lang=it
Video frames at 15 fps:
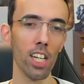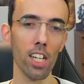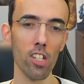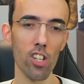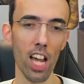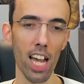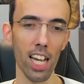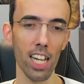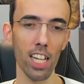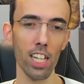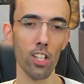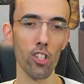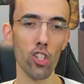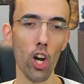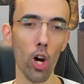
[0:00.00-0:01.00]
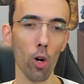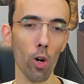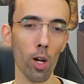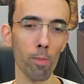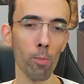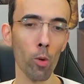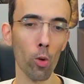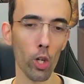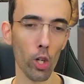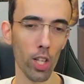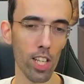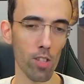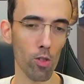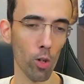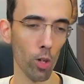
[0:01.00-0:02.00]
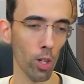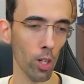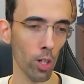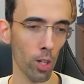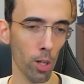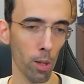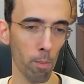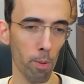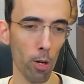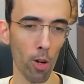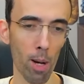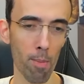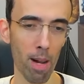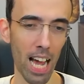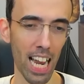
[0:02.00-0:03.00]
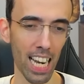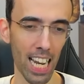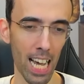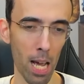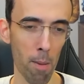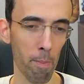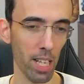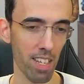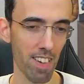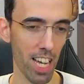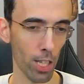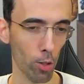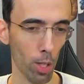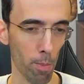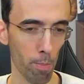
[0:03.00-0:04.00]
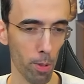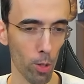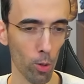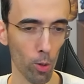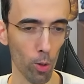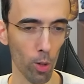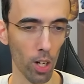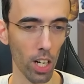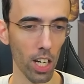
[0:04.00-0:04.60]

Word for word: cioè, gioco al muro da solo, più una palla e mi diverto di più.